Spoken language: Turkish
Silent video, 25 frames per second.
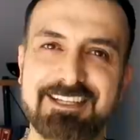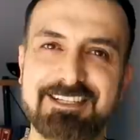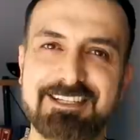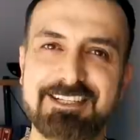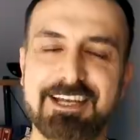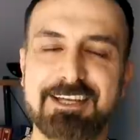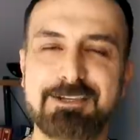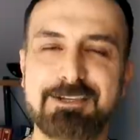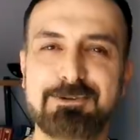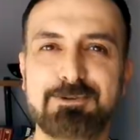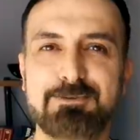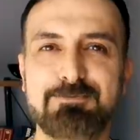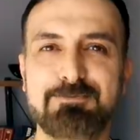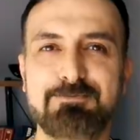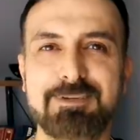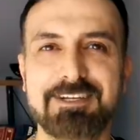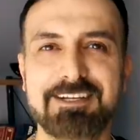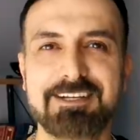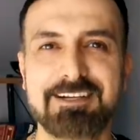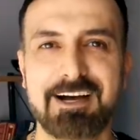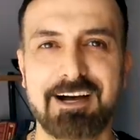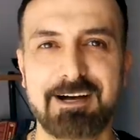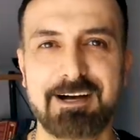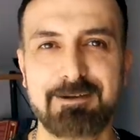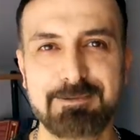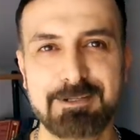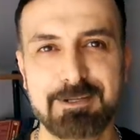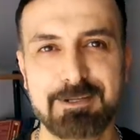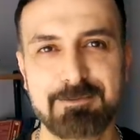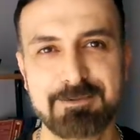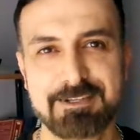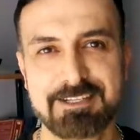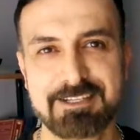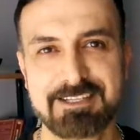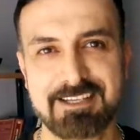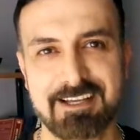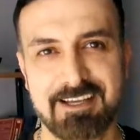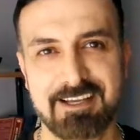Geçen gün bir
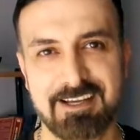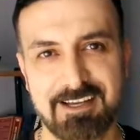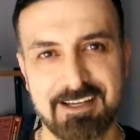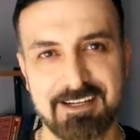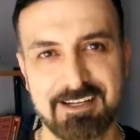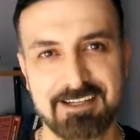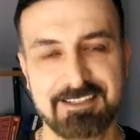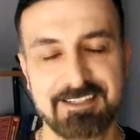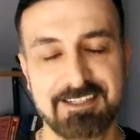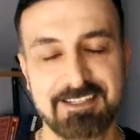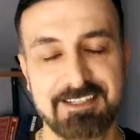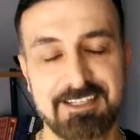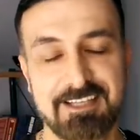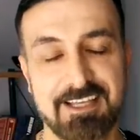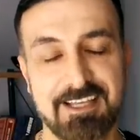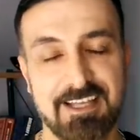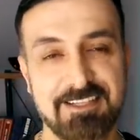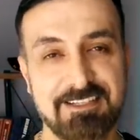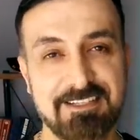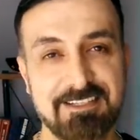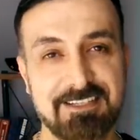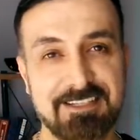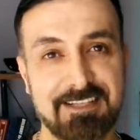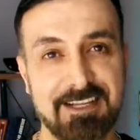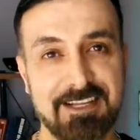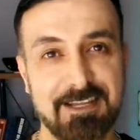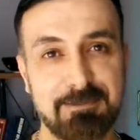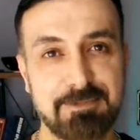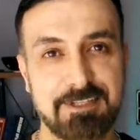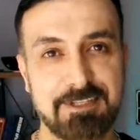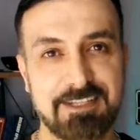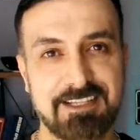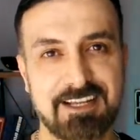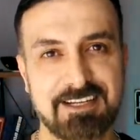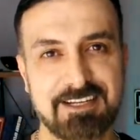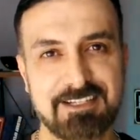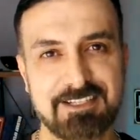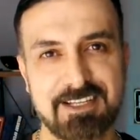ablamız aradı. Kendisine
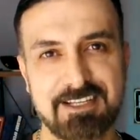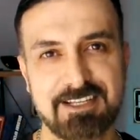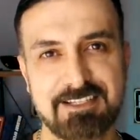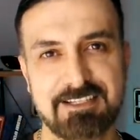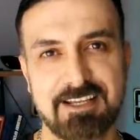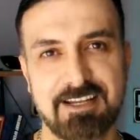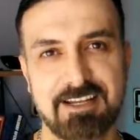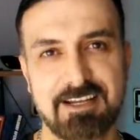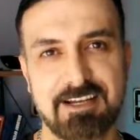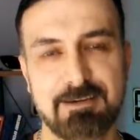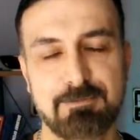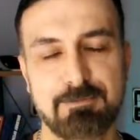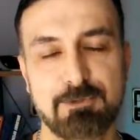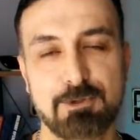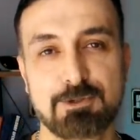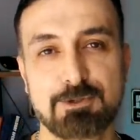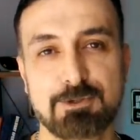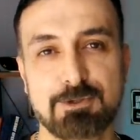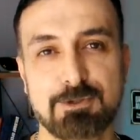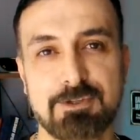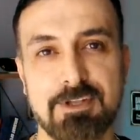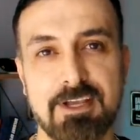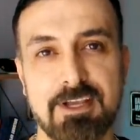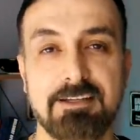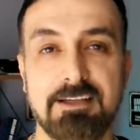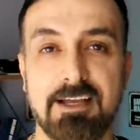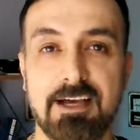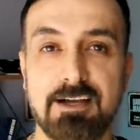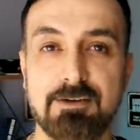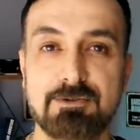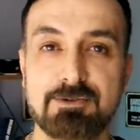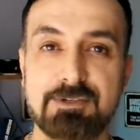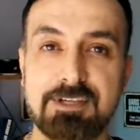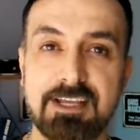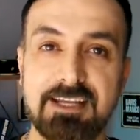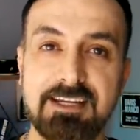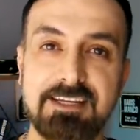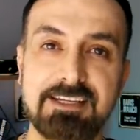binlerce selam olsun.
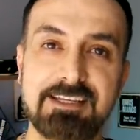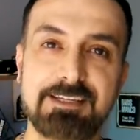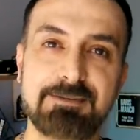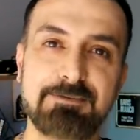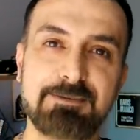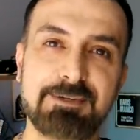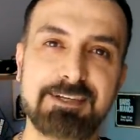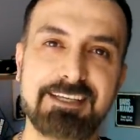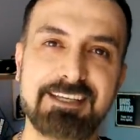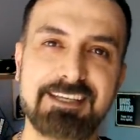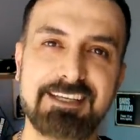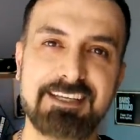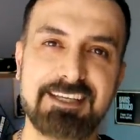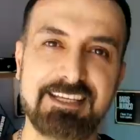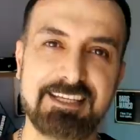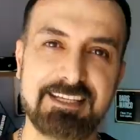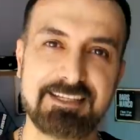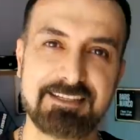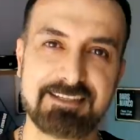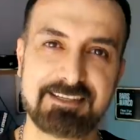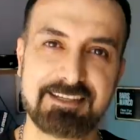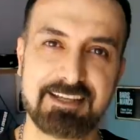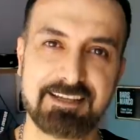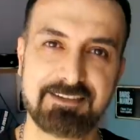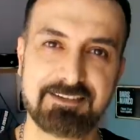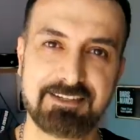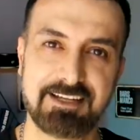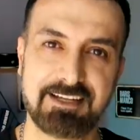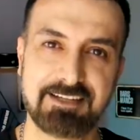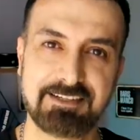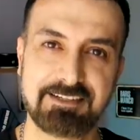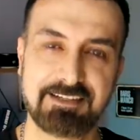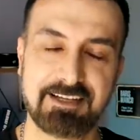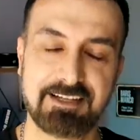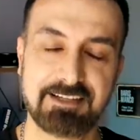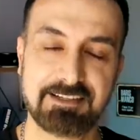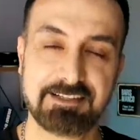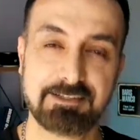Ya senin gibi iyi
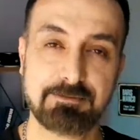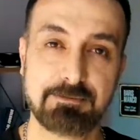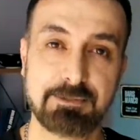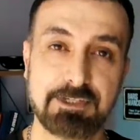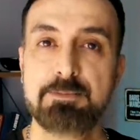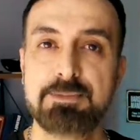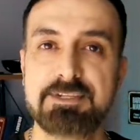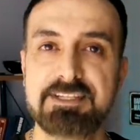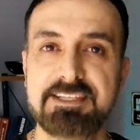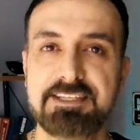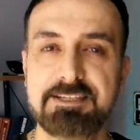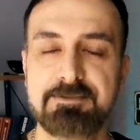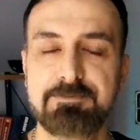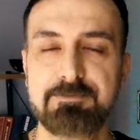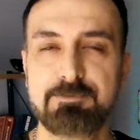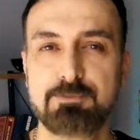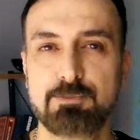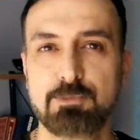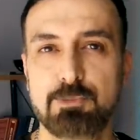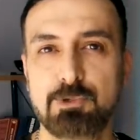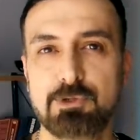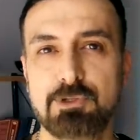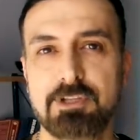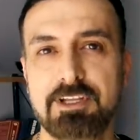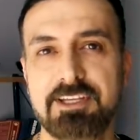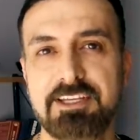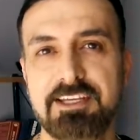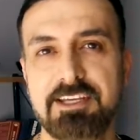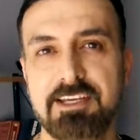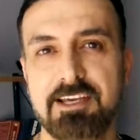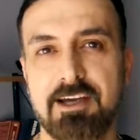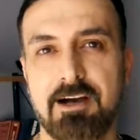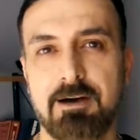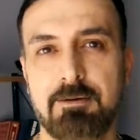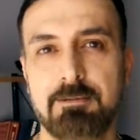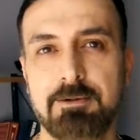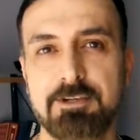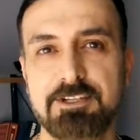insanlar kaldım. Bizim
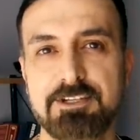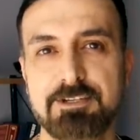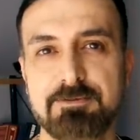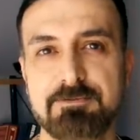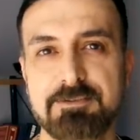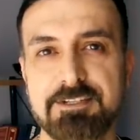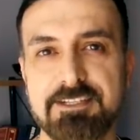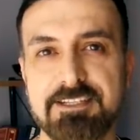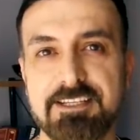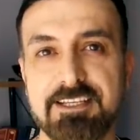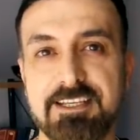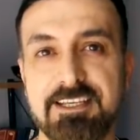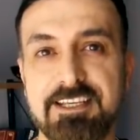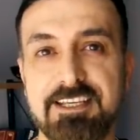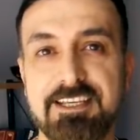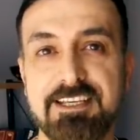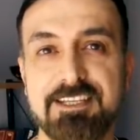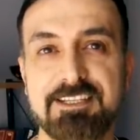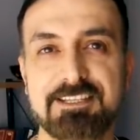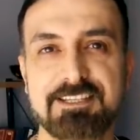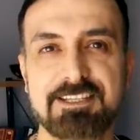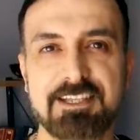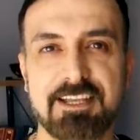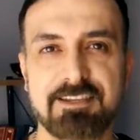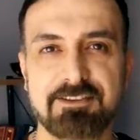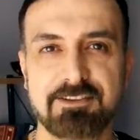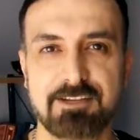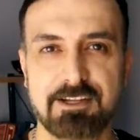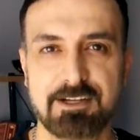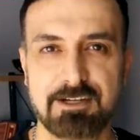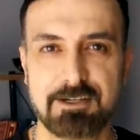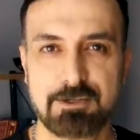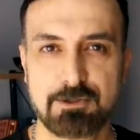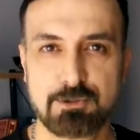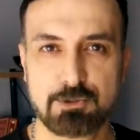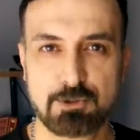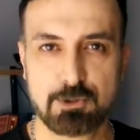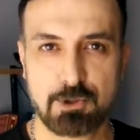buradaki amacımız iyi
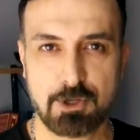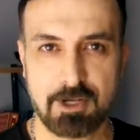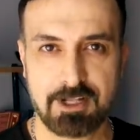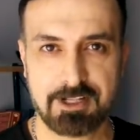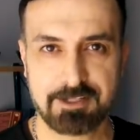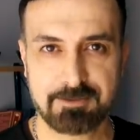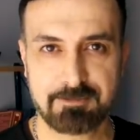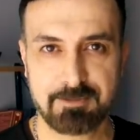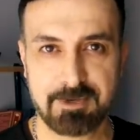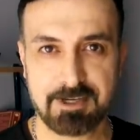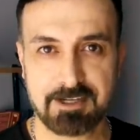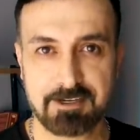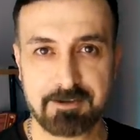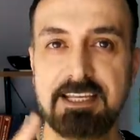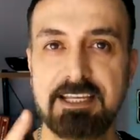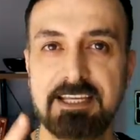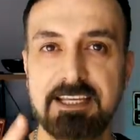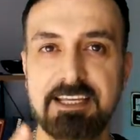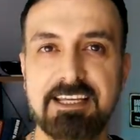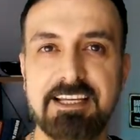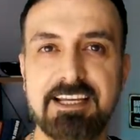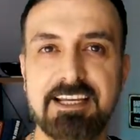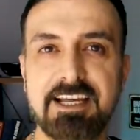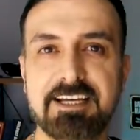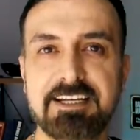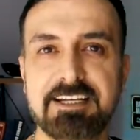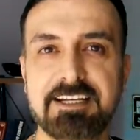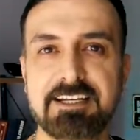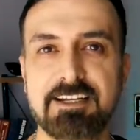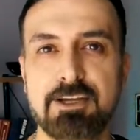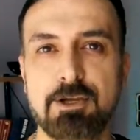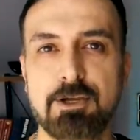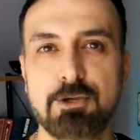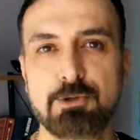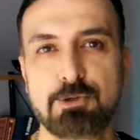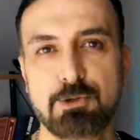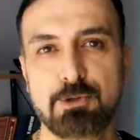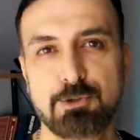insanları çoğaltmak. İyiler
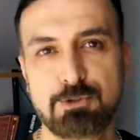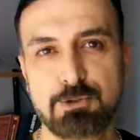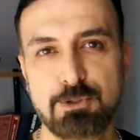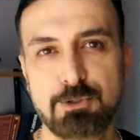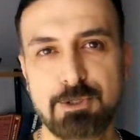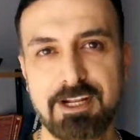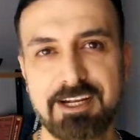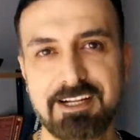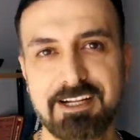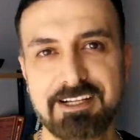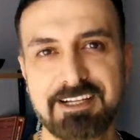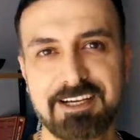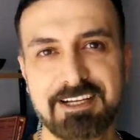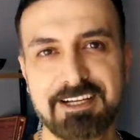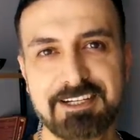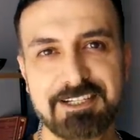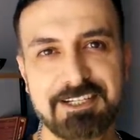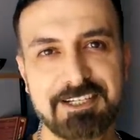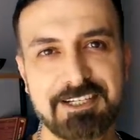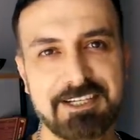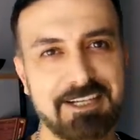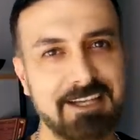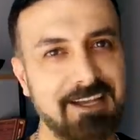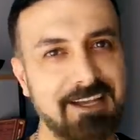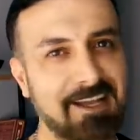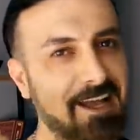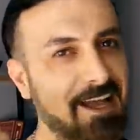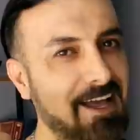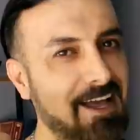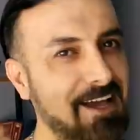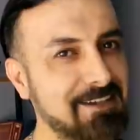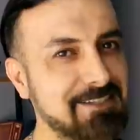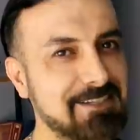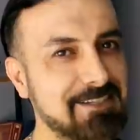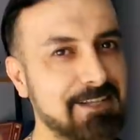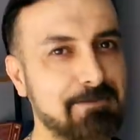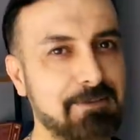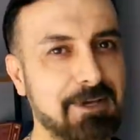kötülere karşı
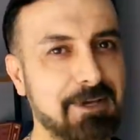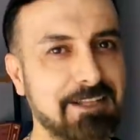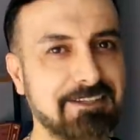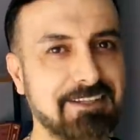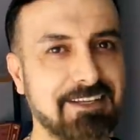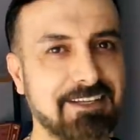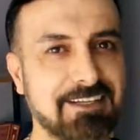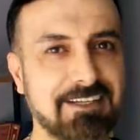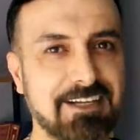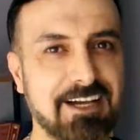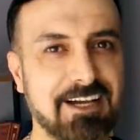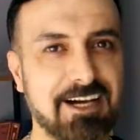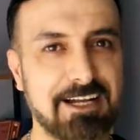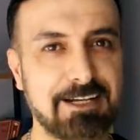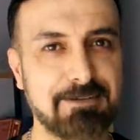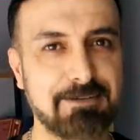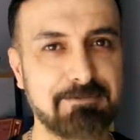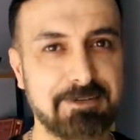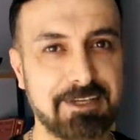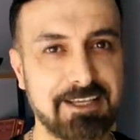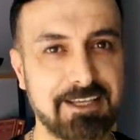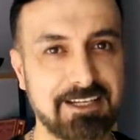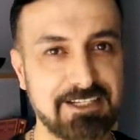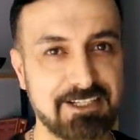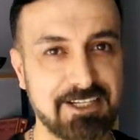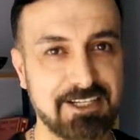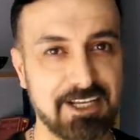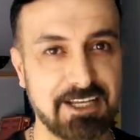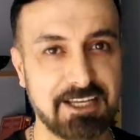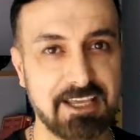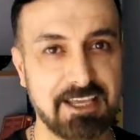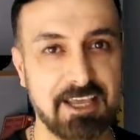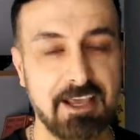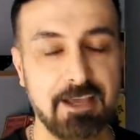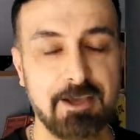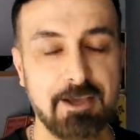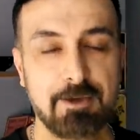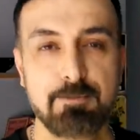her zaman galip gelecek.
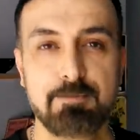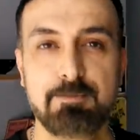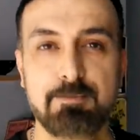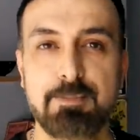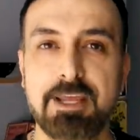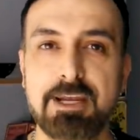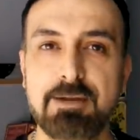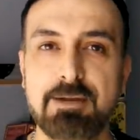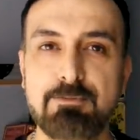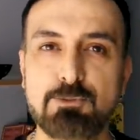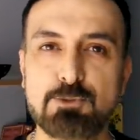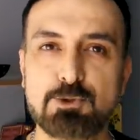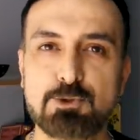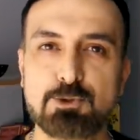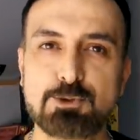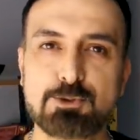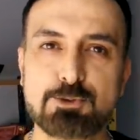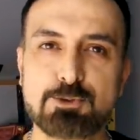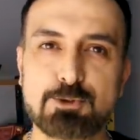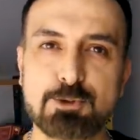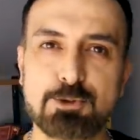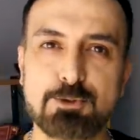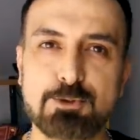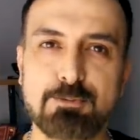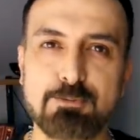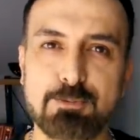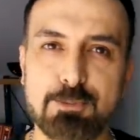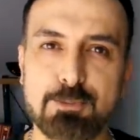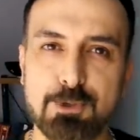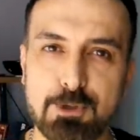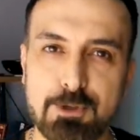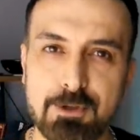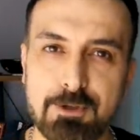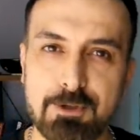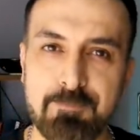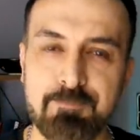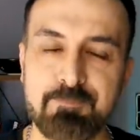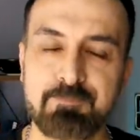Benim düsturum
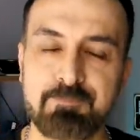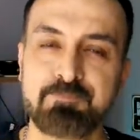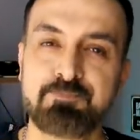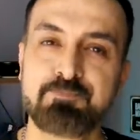bu.